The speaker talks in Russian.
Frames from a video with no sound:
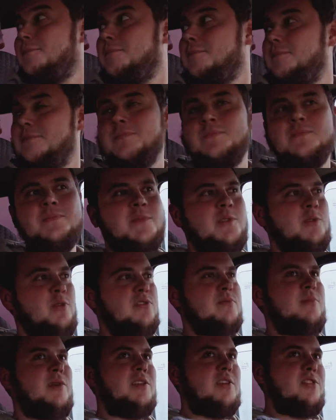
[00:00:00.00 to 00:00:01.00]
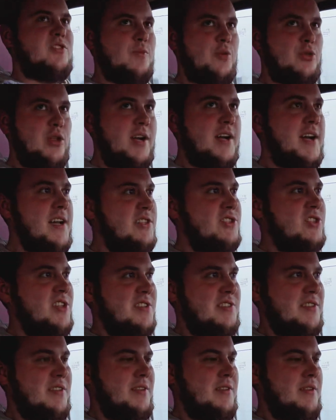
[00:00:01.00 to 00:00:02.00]
Саня! Ну, вот смотри, жму на газ
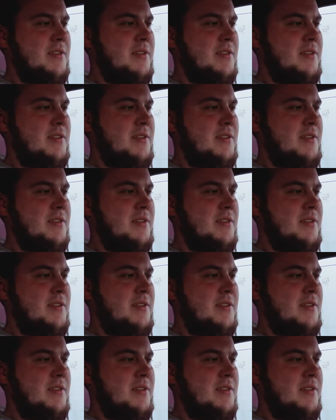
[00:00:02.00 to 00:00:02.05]
сейчас.